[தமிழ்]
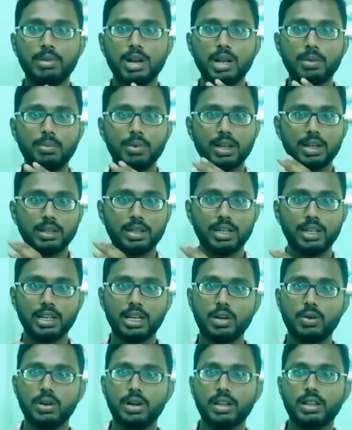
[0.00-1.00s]
மழை பெய்கிற
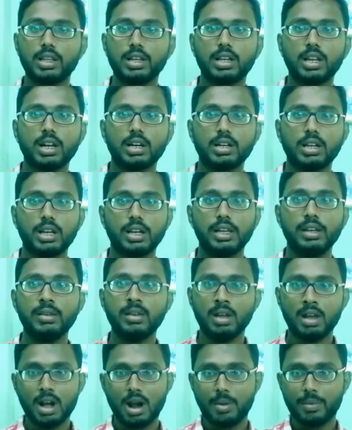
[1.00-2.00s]
தண்ணியெல்லாம் ஒரு இடத்துக்கு கலெக்ட் ஆகி
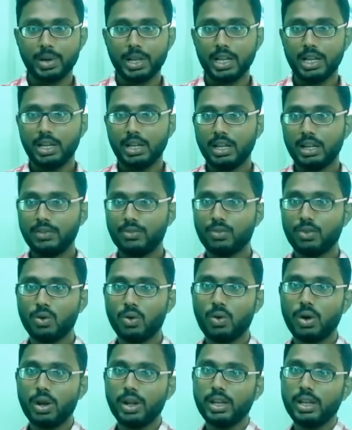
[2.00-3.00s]
அப்படியே ஃப்ளோ
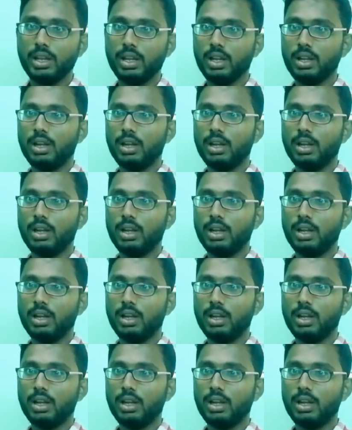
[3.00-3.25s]
ஆகி